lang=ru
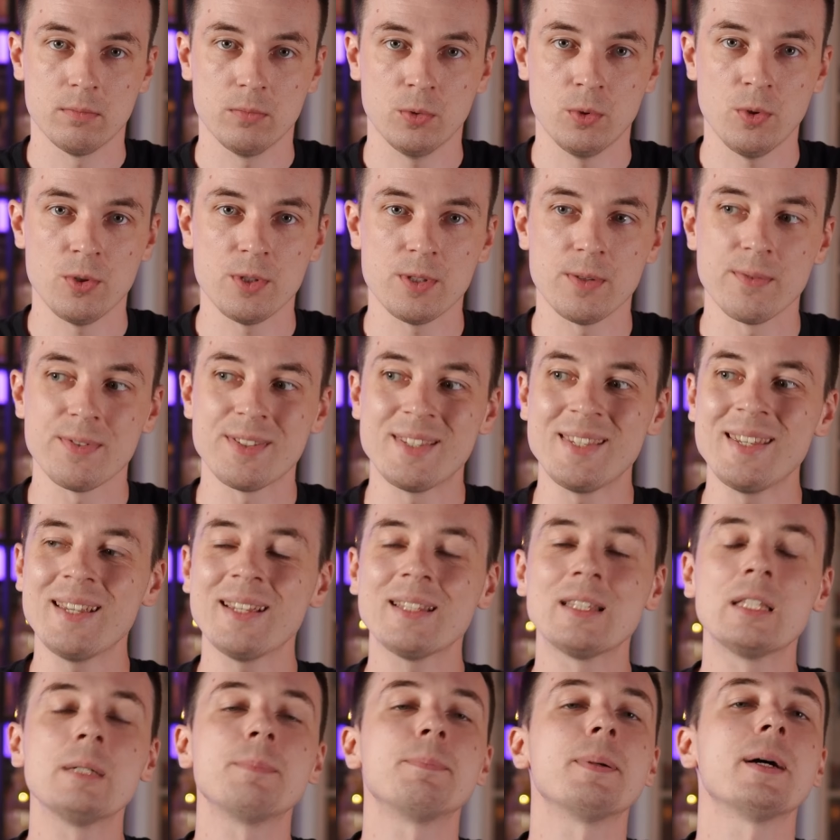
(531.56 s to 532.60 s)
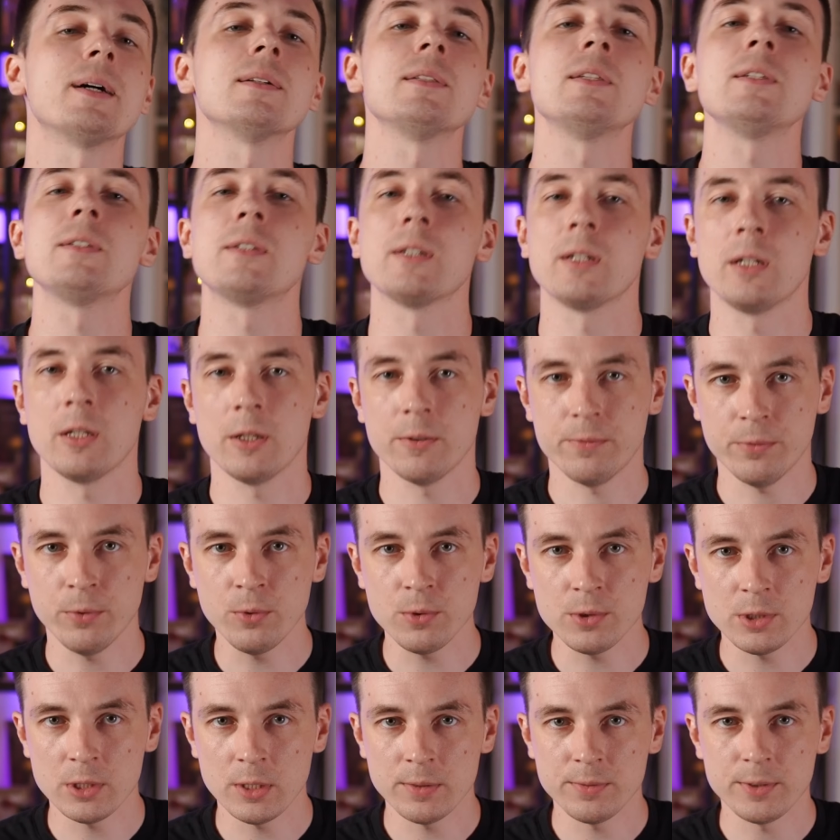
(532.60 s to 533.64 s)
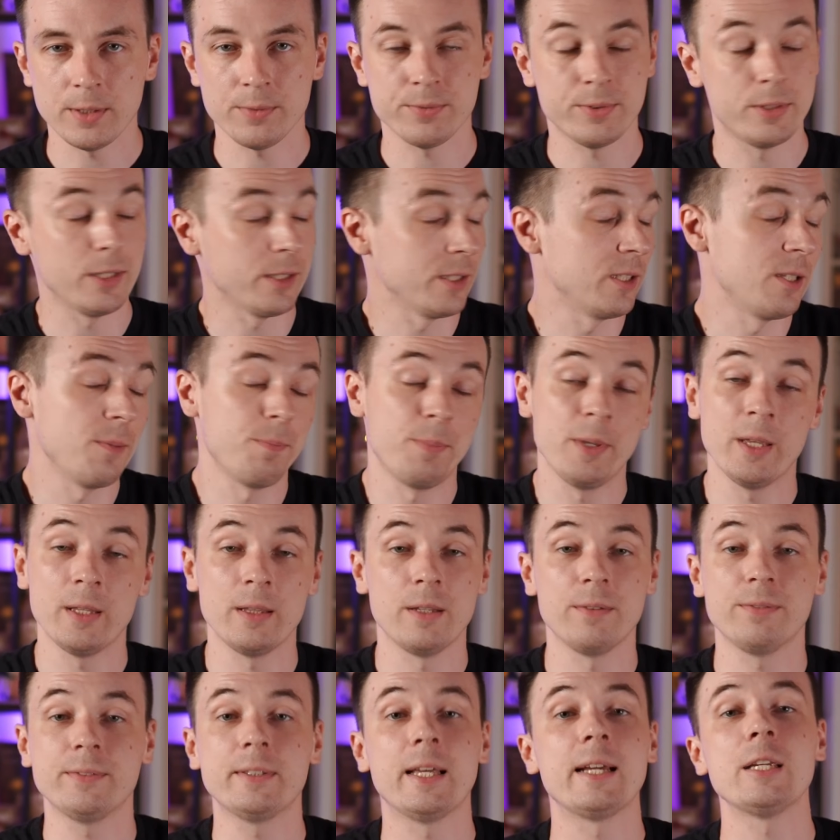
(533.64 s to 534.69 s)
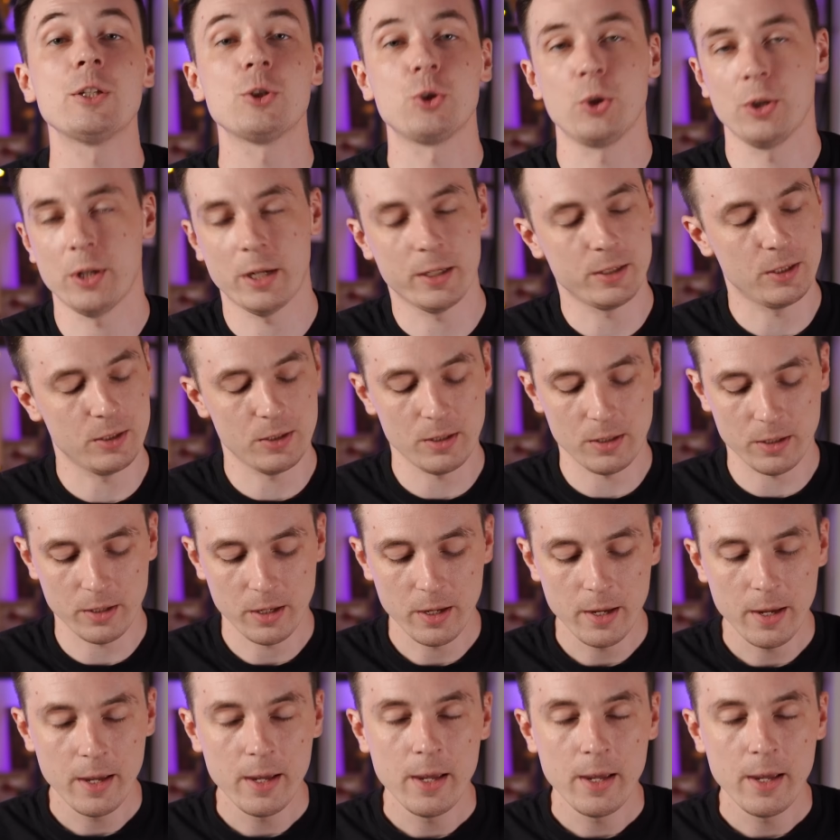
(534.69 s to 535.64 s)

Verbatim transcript: То есть все дополнительные функции, второстепенные, вторичные, хотите,